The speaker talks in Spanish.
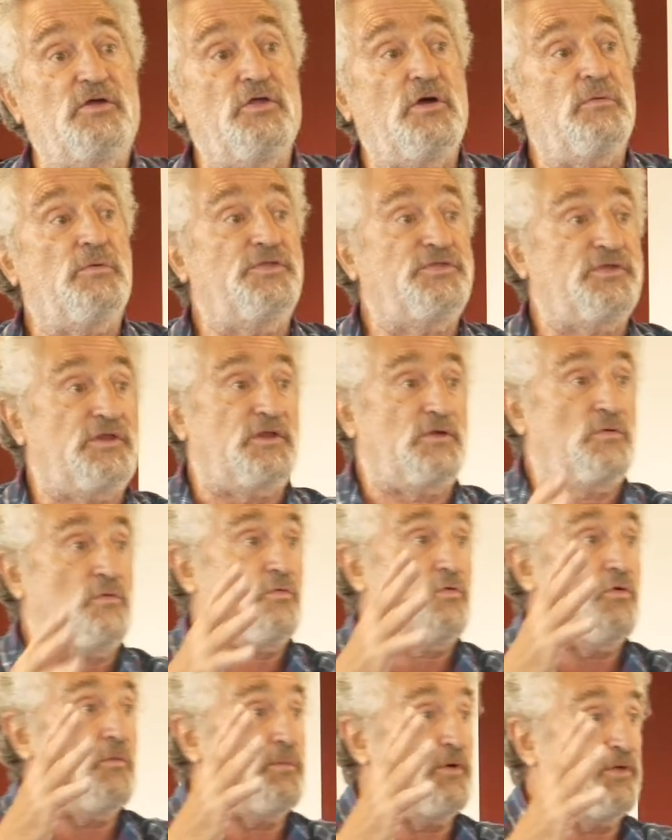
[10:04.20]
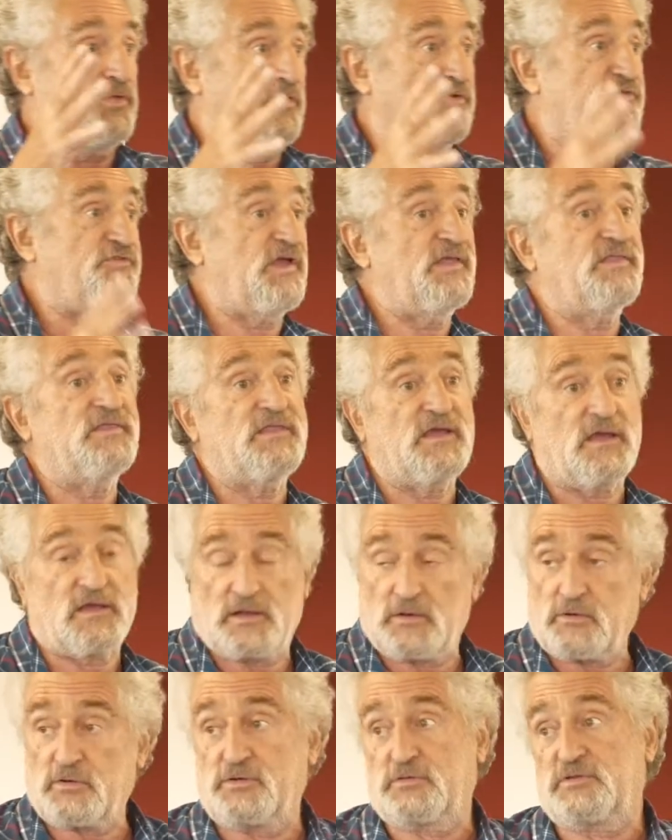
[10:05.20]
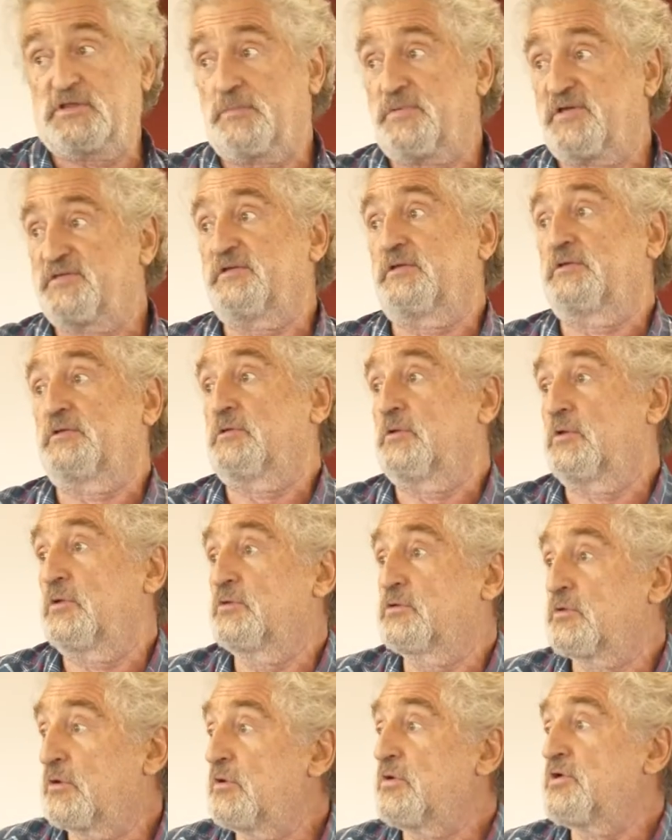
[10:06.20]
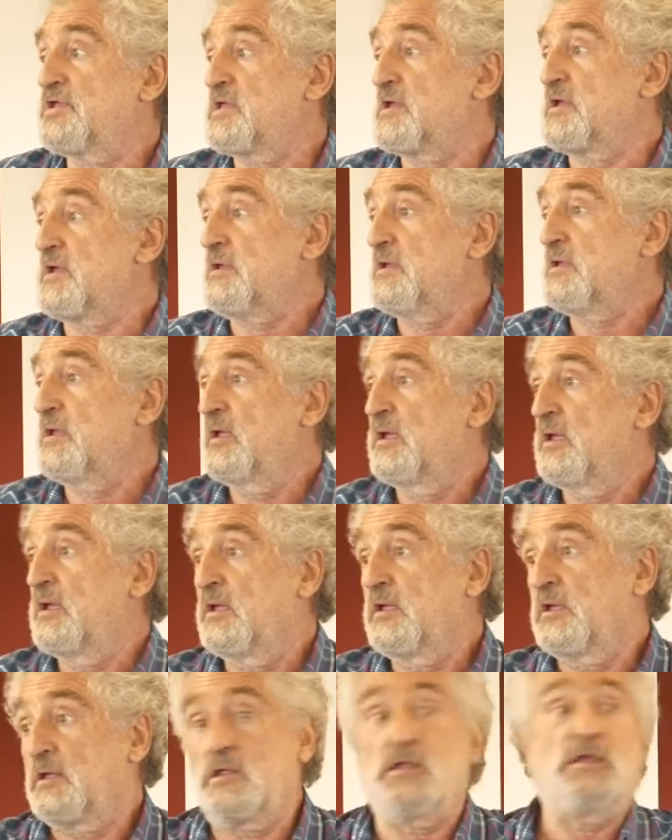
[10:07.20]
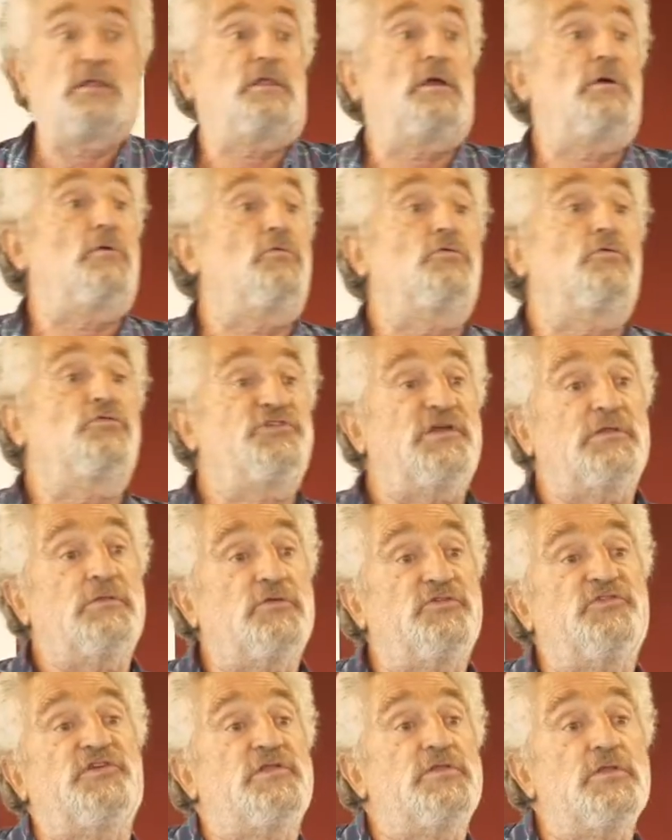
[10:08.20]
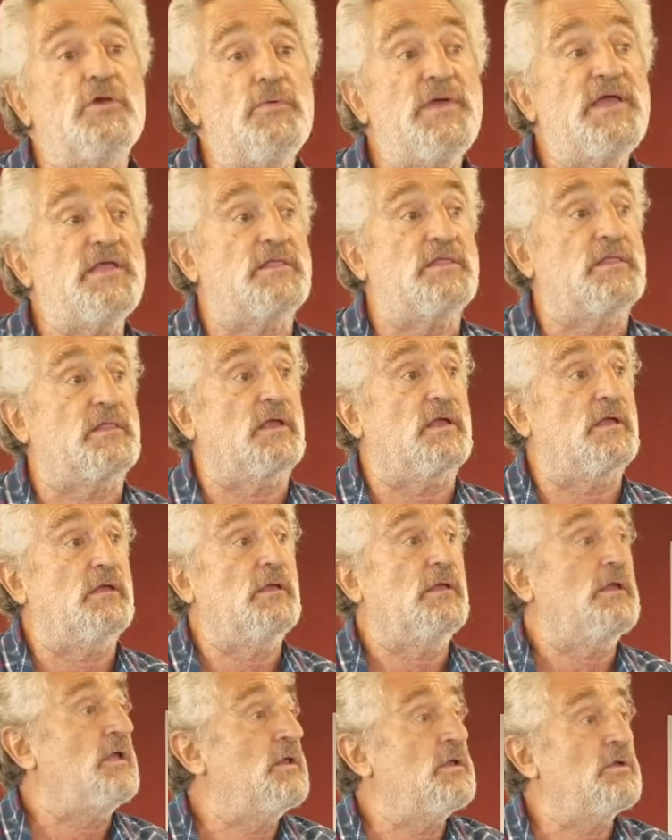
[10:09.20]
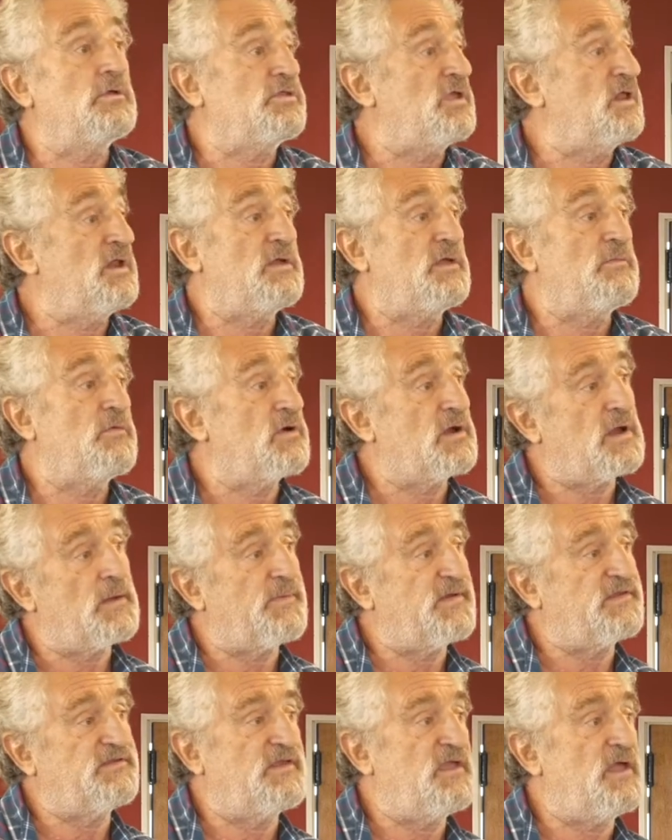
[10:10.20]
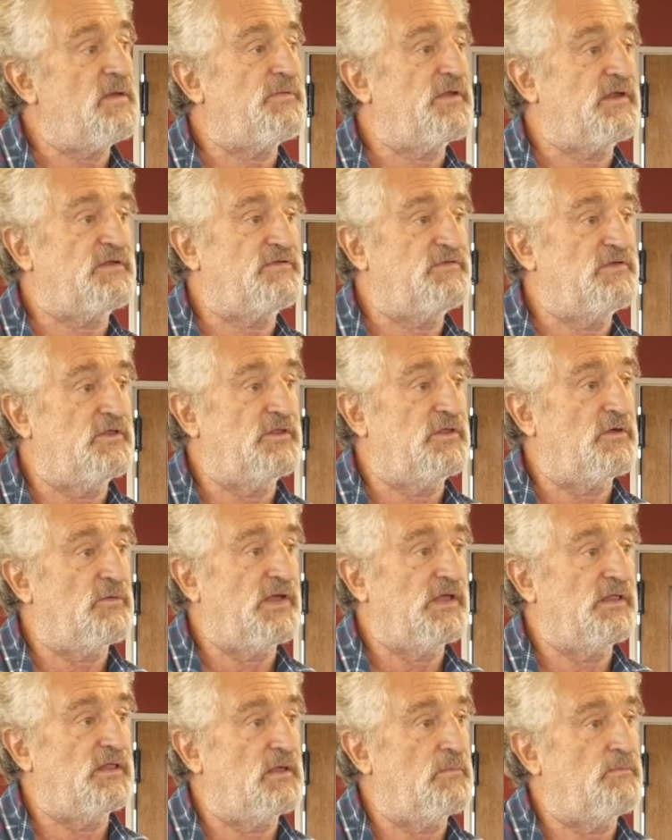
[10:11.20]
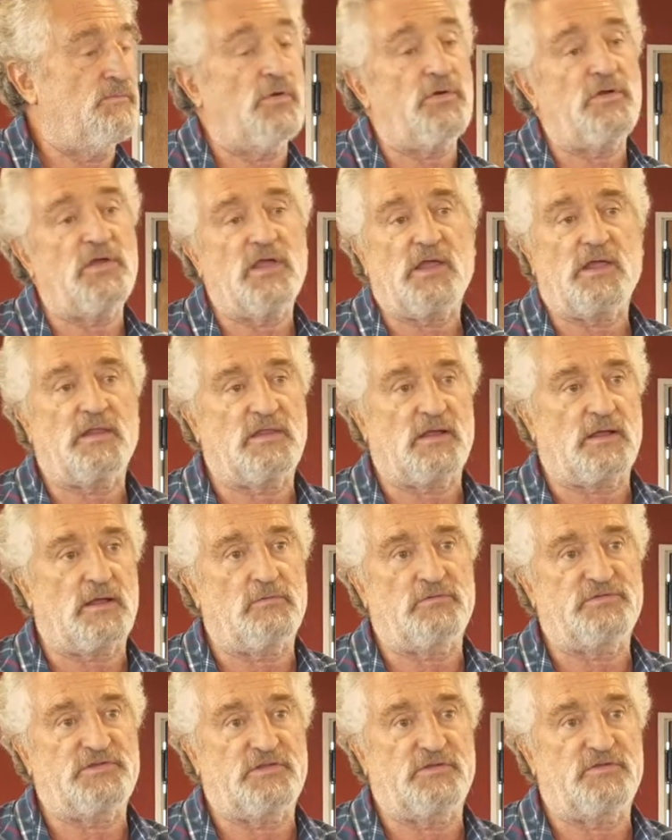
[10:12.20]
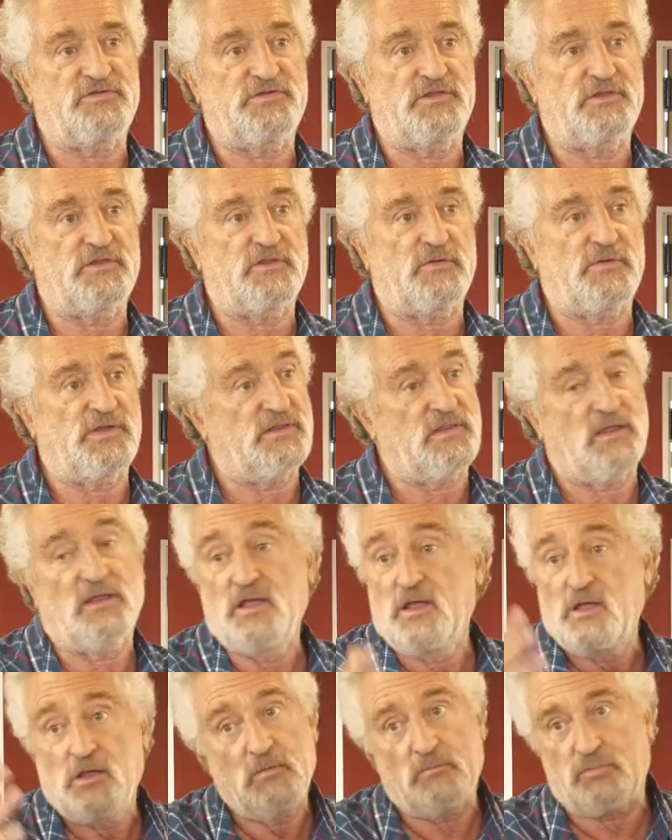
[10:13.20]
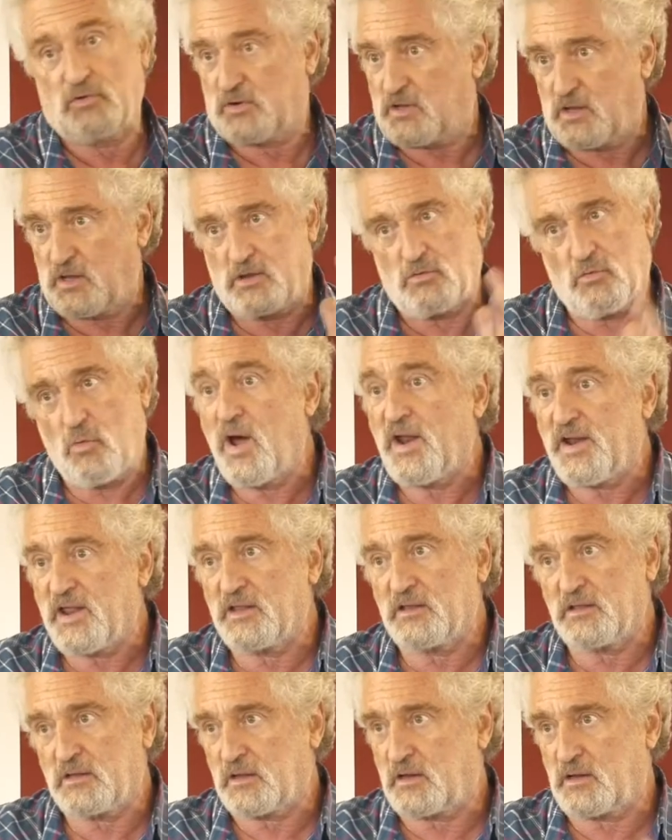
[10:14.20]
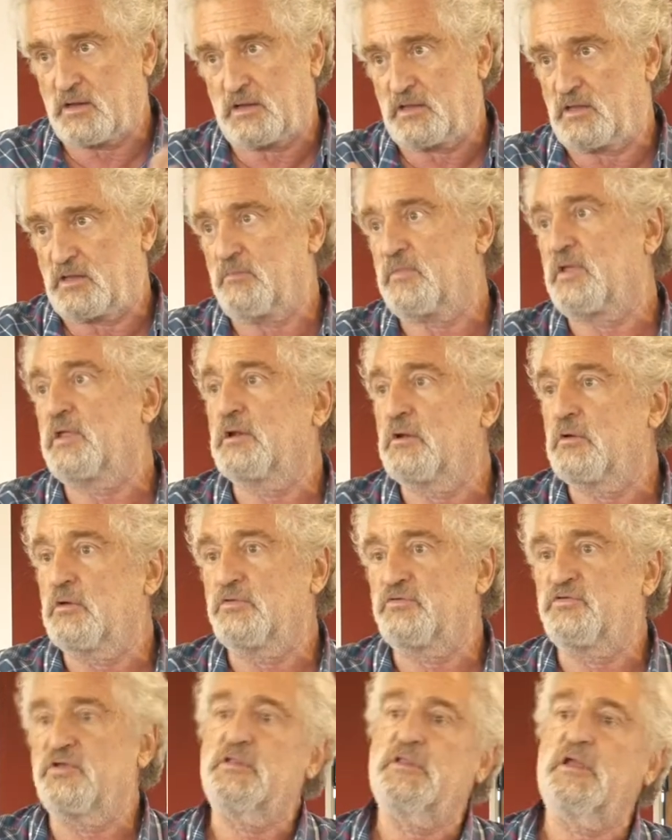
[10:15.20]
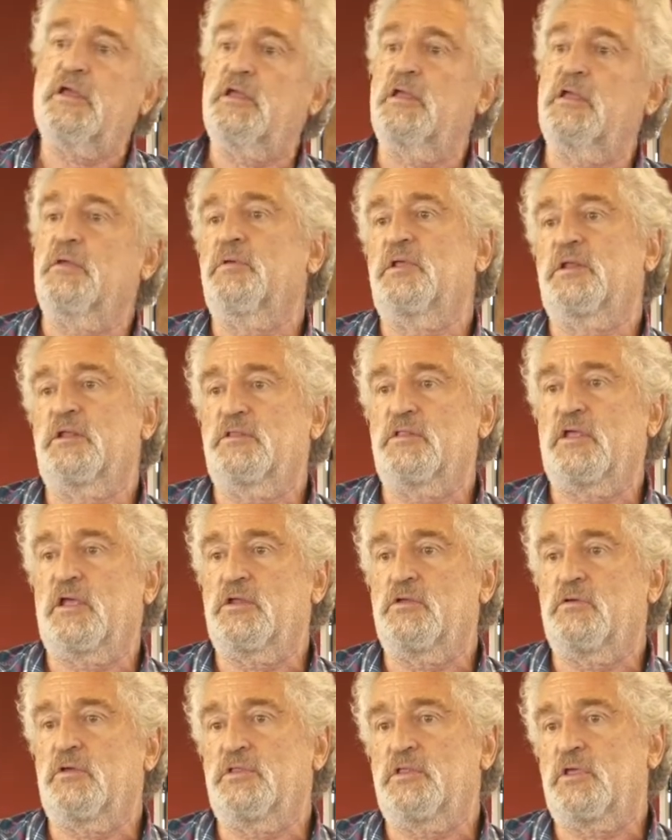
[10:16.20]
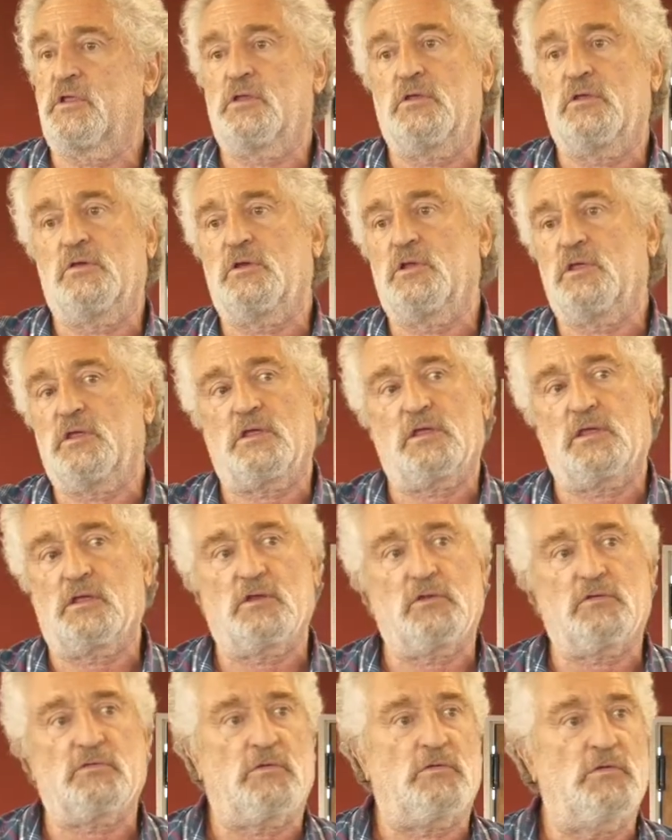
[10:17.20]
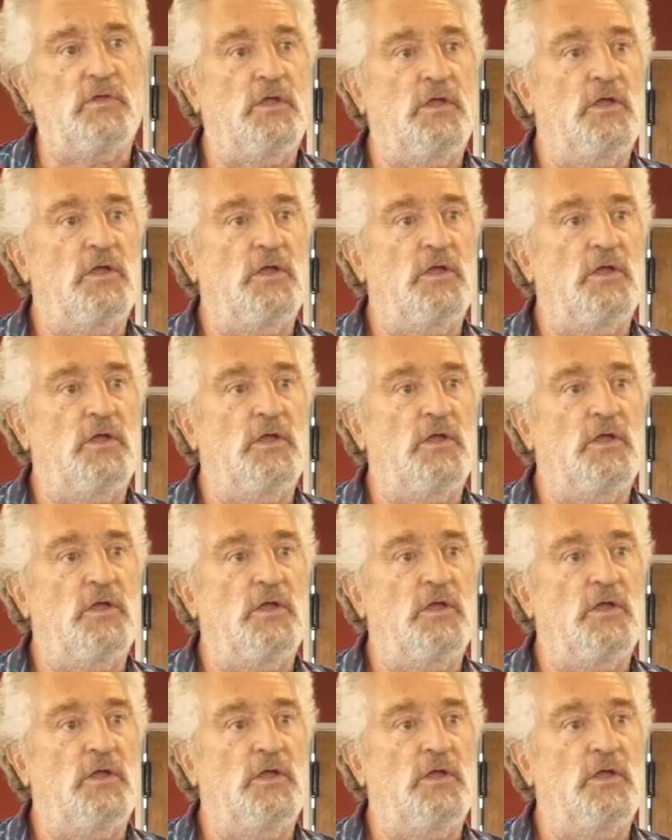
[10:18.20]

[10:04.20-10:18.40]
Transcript: 2 va a tener un cupo de 80, que es lo que nos está pasando en la odontología, y están cursando 120. Y no tenemos capacidad para 120. ¿Por qué están cursando 120? Porque hay 40, además de los 80, que vienen de años anteriores y que no,